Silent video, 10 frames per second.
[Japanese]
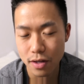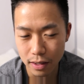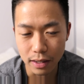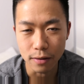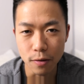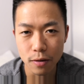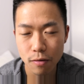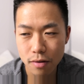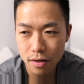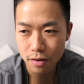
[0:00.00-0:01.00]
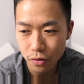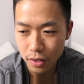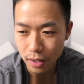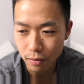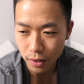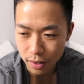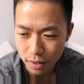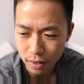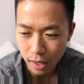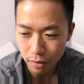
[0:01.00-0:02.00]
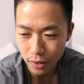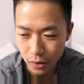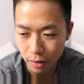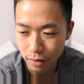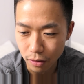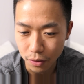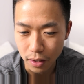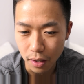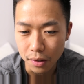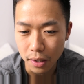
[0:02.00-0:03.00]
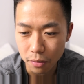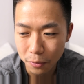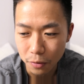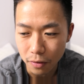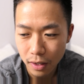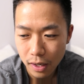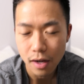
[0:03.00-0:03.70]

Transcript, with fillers: したいんだけど日本人女性は尻ルなのかっていうふうにやるけども